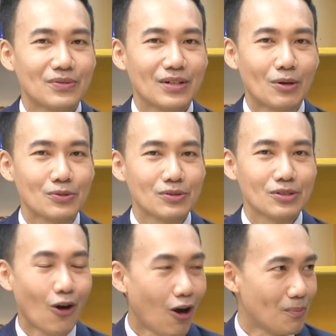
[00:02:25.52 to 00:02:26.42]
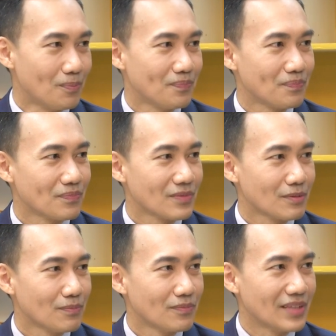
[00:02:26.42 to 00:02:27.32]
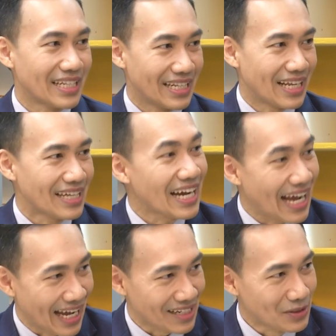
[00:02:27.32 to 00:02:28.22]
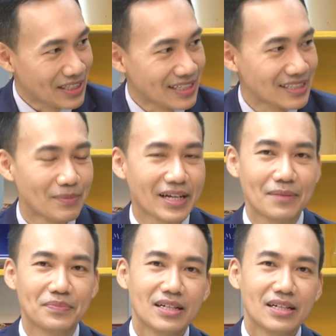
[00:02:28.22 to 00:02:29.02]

เราชอบเราเองก็อยากในนักอ่านคนหนึ่งใช่ไหมครับ